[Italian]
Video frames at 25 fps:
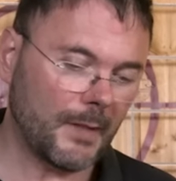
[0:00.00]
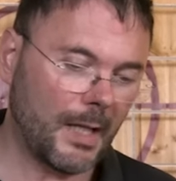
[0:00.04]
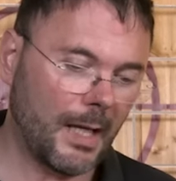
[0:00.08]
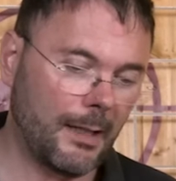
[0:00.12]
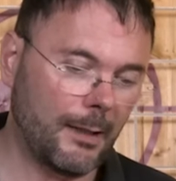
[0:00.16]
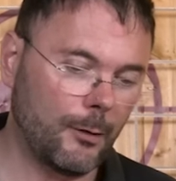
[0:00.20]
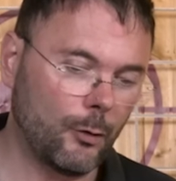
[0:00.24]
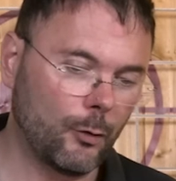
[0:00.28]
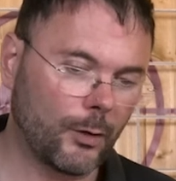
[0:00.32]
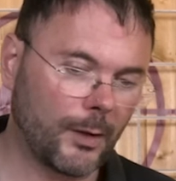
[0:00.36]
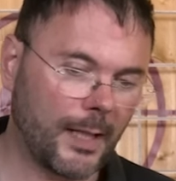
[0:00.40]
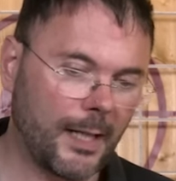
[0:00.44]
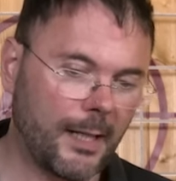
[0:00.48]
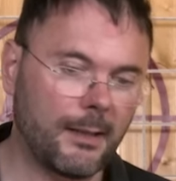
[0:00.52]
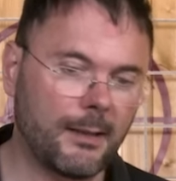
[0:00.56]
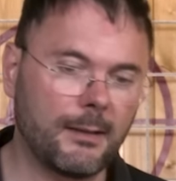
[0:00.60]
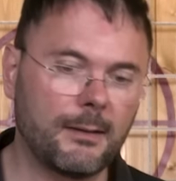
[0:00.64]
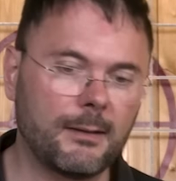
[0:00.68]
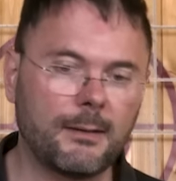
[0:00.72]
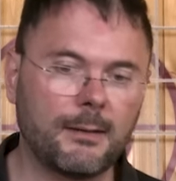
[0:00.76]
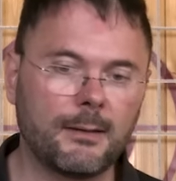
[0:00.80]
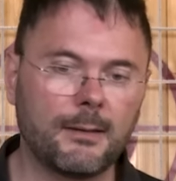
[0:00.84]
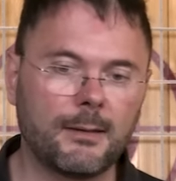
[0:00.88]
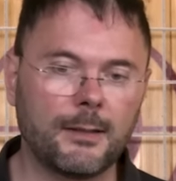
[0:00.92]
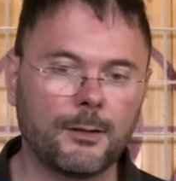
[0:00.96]
Allora,
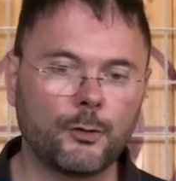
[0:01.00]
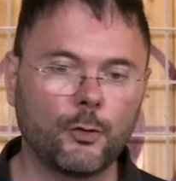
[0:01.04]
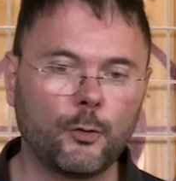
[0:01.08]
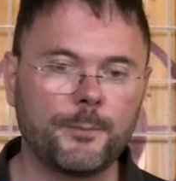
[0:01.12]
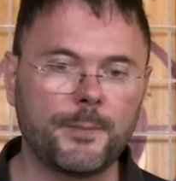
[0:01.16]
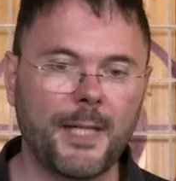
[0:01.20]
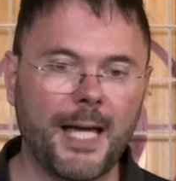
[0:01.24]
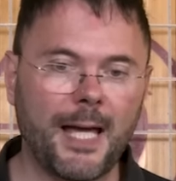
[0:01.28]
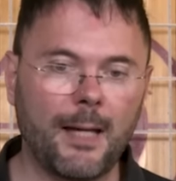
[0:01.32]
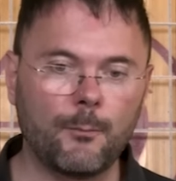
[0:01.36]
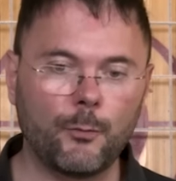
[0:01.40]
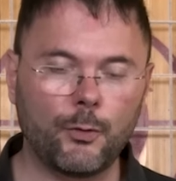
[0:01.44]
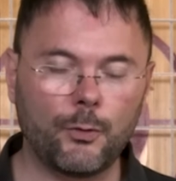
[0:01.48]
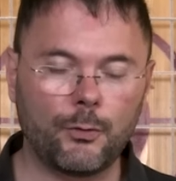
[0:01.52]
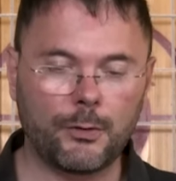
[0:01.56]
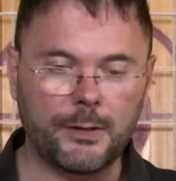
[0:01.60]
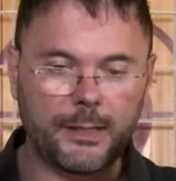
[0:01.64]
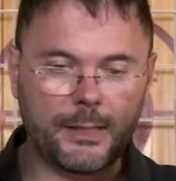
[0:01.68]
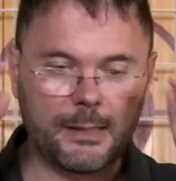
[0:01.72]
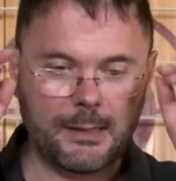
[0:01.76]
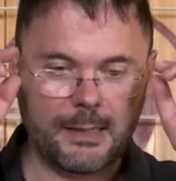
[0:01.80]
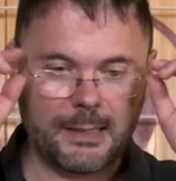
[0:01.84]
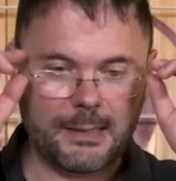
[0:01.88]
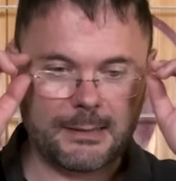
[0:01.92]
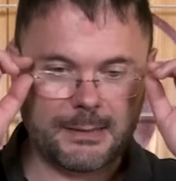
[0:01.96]
eh, dobbiamo
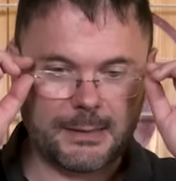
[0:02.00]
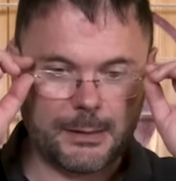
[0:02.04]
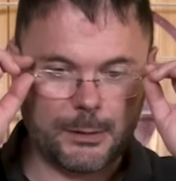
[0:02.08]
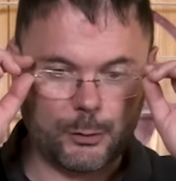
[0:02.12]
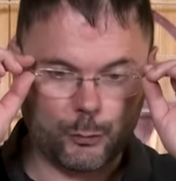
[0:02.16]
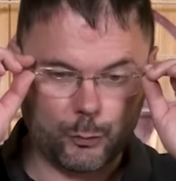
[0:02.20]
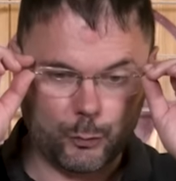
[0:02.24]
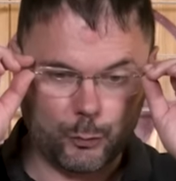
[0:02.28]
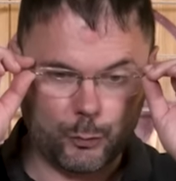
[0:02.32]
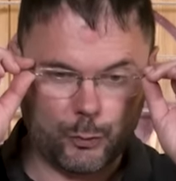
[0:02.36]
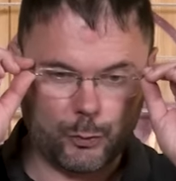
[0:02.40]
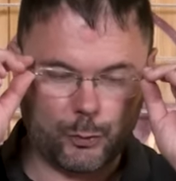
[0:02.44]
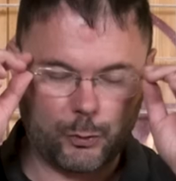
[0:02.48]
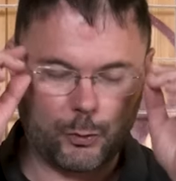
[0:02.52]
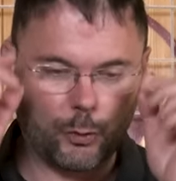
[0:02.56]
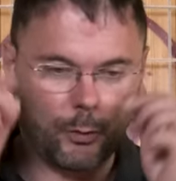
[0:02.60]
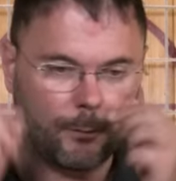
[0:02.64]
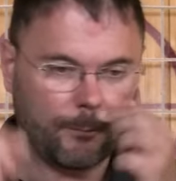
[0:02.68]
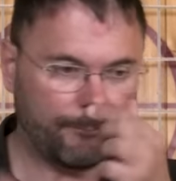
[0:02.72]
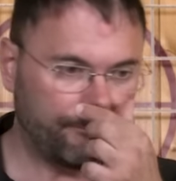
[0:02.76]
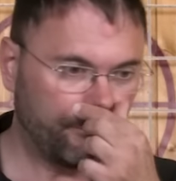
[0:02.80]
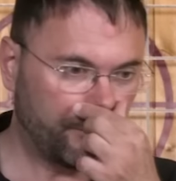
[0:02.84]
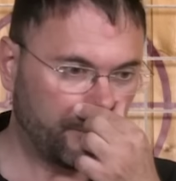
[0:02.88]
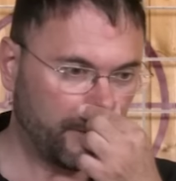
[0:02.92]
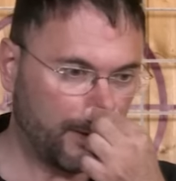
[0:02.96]

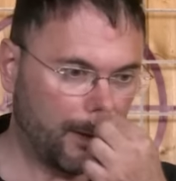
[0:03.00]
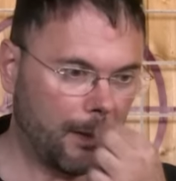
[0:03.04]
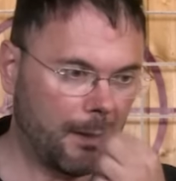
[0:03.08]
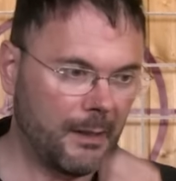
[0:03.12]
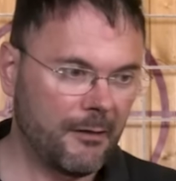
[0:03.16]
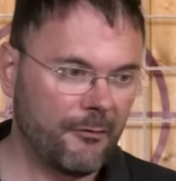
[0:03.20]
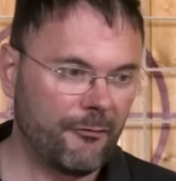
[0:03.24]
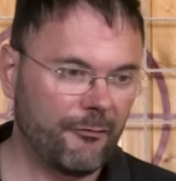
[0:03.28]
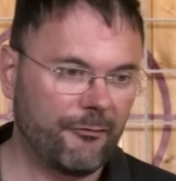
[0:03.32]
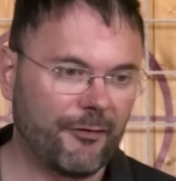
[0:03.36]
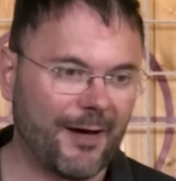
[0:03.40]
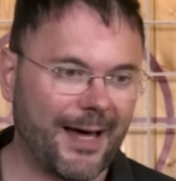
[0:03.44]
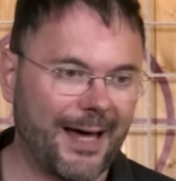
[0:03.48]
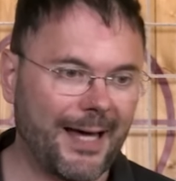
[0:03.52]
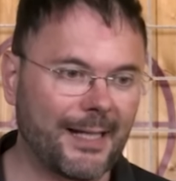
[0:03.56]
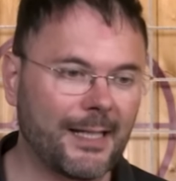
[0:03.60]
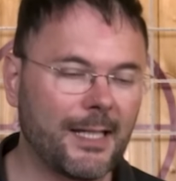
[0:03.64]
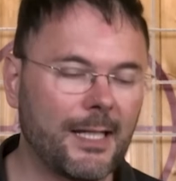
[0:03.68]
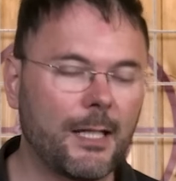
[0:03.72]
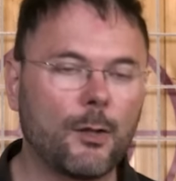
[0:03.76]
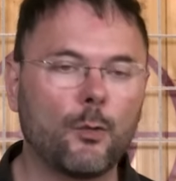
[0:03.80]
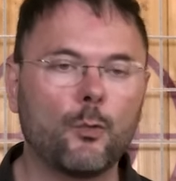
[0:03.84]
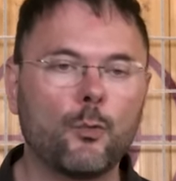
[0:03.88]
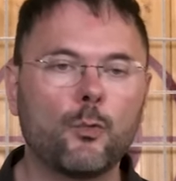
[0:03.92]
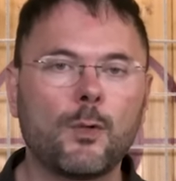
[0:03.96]
innanzitutto
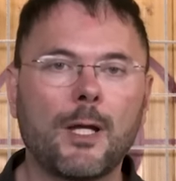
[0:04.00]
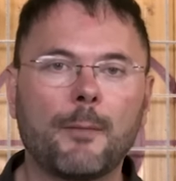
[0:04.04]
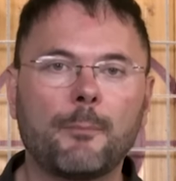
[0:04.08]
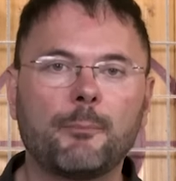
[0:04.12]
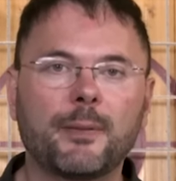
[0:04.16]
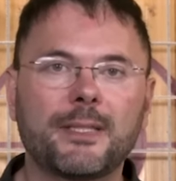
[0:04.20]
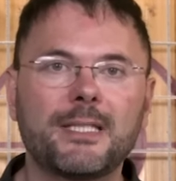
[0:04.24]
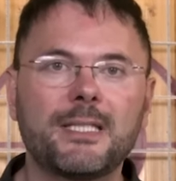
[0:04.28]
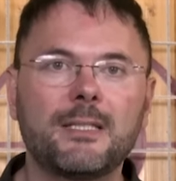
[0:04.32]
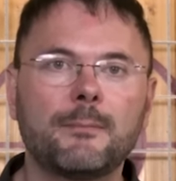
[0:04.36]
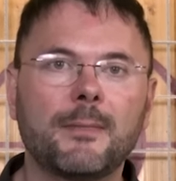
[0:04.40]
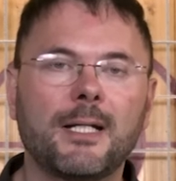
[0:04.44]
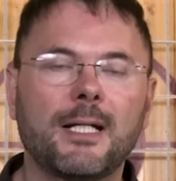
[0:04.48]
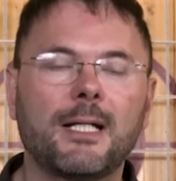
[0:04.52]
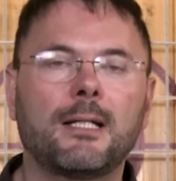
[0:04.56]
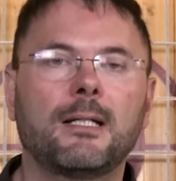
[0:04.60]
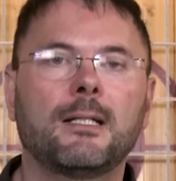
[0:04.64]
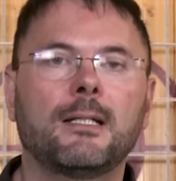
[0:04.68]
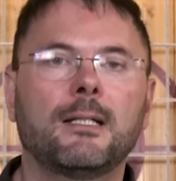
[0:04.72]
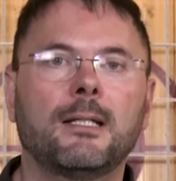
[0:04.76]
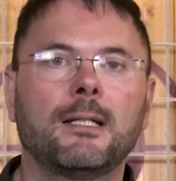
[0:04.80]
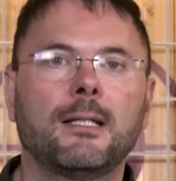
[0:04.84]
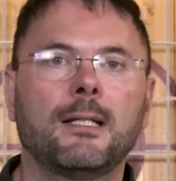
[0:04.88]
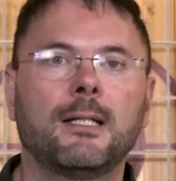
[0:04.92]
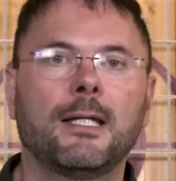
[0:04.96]
fare una
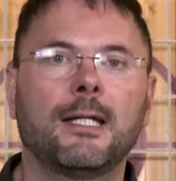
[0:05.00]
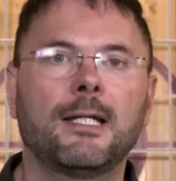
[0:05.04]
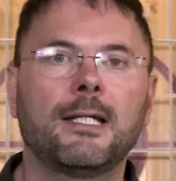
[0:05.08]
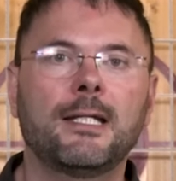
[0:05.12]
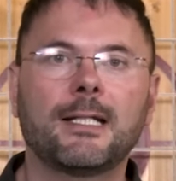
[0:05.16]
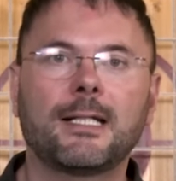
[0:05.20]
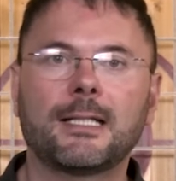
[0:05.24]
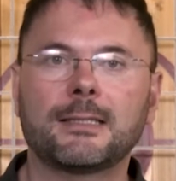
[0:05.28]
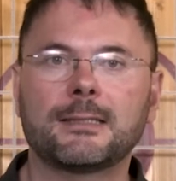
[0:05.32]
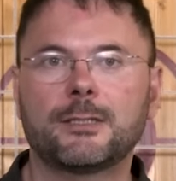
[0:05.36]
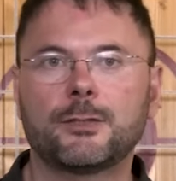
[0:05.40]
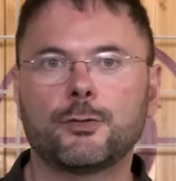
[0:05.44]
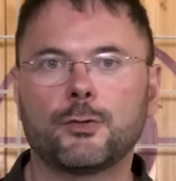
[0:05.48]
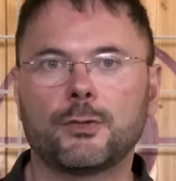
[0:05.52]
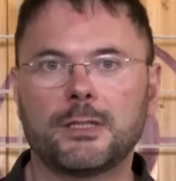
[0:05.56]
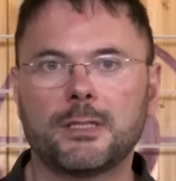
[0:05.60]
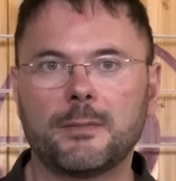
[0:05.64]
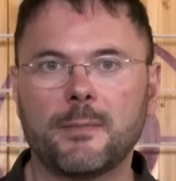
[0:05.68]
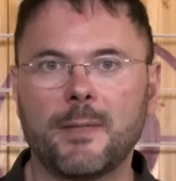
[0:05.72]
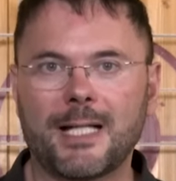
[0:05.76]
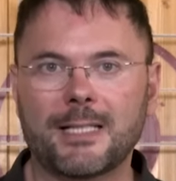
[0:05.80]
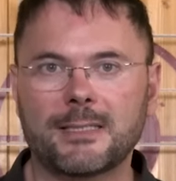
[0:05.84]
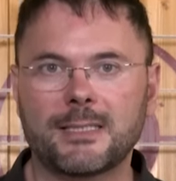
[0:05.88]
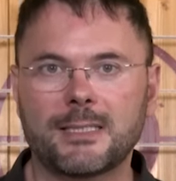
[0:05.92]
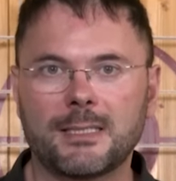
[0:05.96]
prima elencazione di
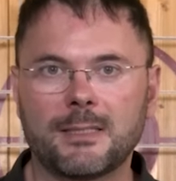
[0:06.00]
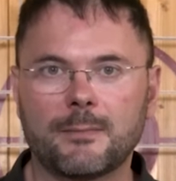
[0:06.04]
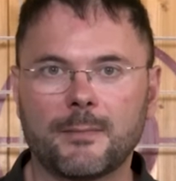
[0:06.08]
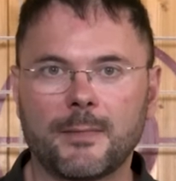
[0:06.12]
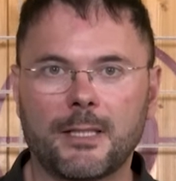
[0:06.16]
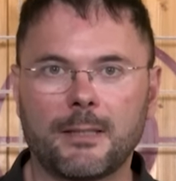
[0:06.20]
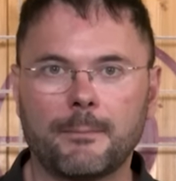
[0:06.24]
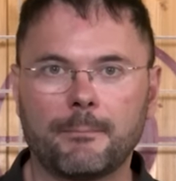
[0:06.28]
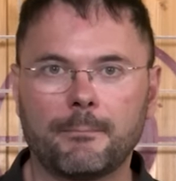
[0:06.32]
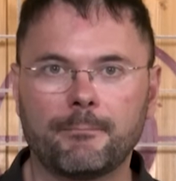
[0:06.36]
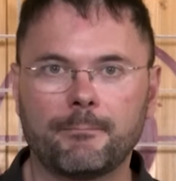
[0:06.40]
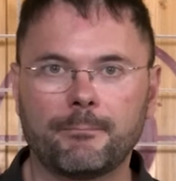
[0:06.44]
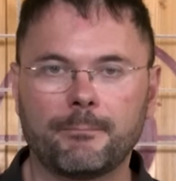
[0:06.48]
massima